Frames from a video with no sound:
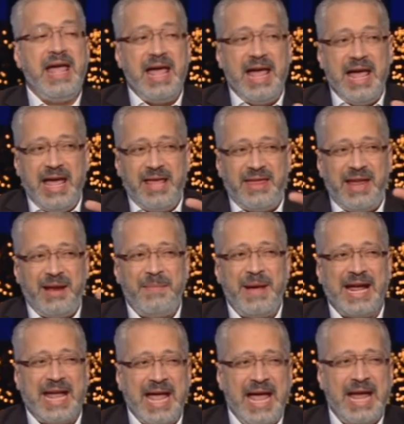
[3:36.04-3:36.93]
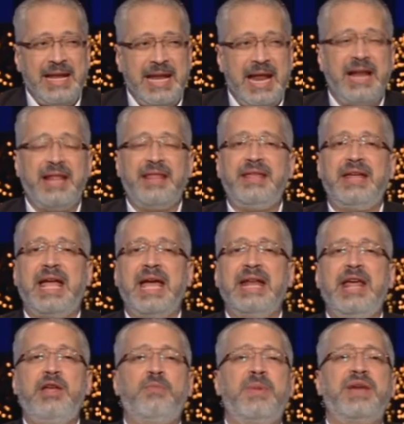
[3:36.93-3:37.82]
هذا المكان الذي
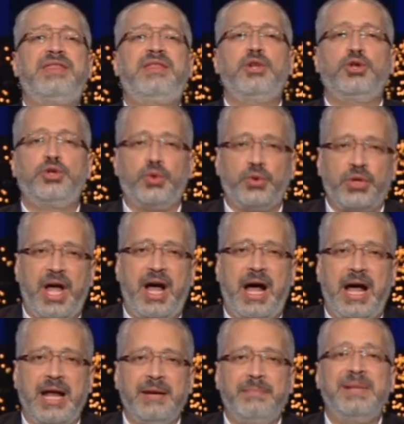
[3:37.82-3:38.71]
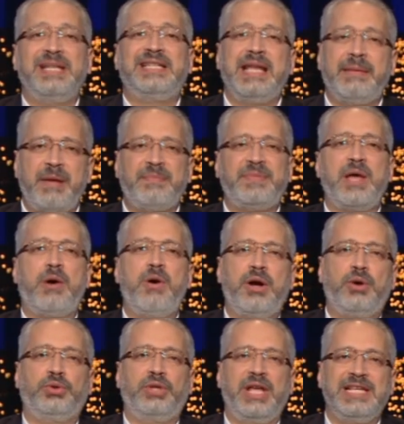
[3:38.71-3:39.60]
كان يمثل صداعا بسبب
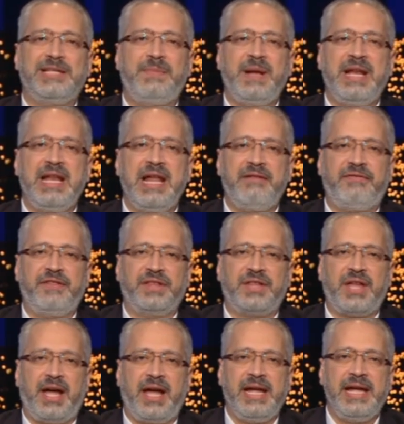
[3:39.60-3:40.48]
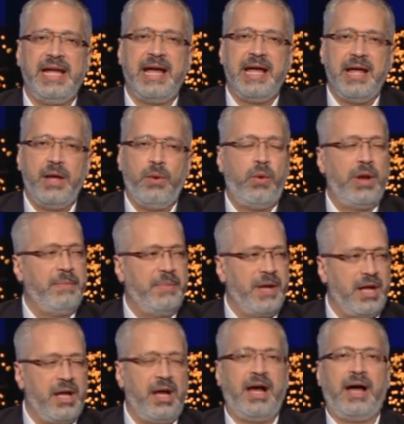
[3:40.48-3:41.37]
تواجد حزب الله في الضاحية
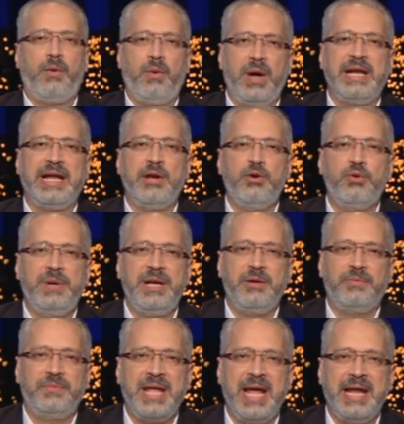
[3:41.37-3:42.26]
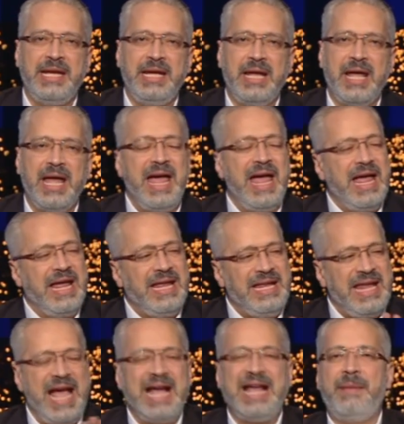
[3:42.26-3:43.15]
والبقاع والجنوب اللبناني
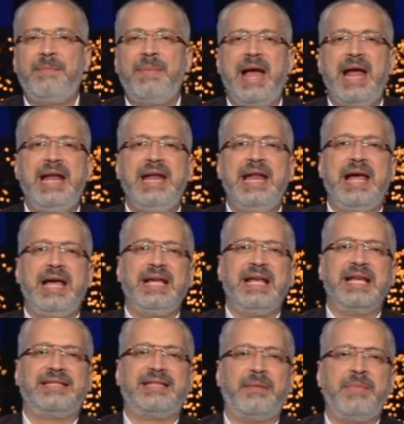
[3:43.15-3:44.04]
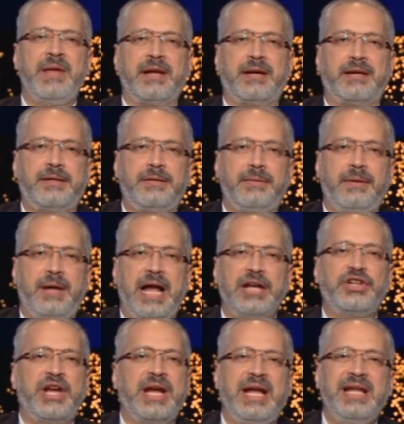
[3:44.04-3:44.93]
يجب ألا يستمر
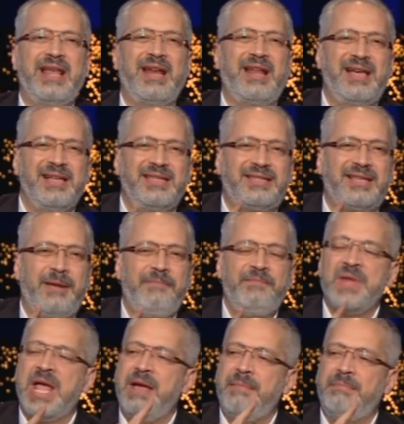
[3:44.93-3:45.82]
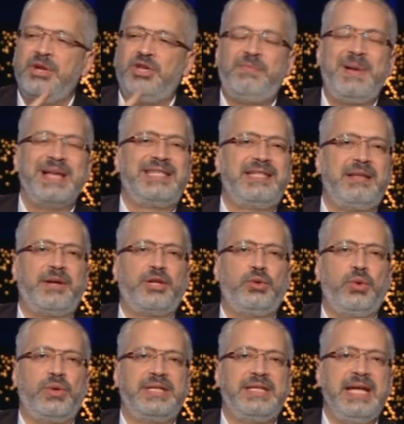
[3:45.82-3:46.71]
عشان كده القصة مش بس
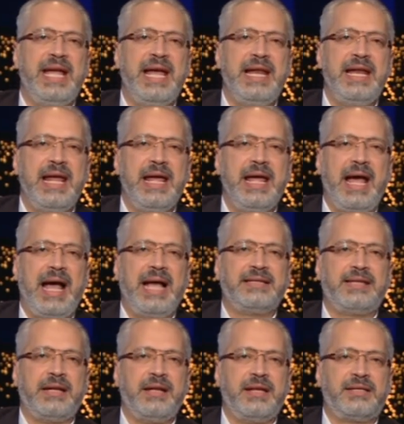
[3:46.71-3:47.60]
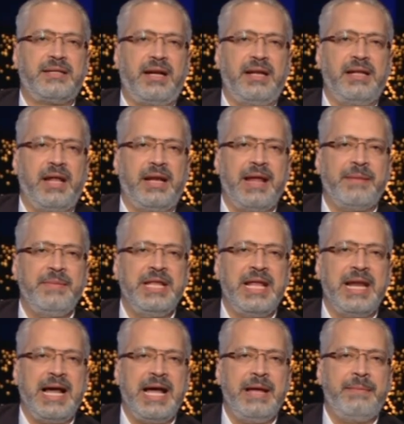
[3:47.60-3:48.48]
برضو اغتيال حسن نصر الله
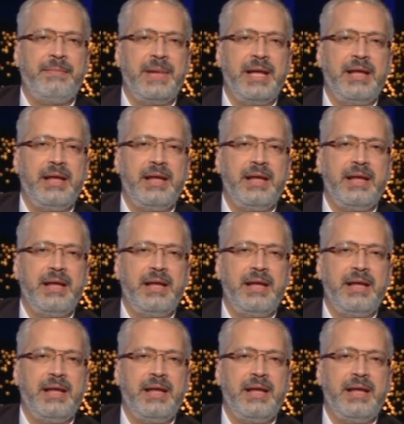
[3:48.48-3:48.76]
الأمين العام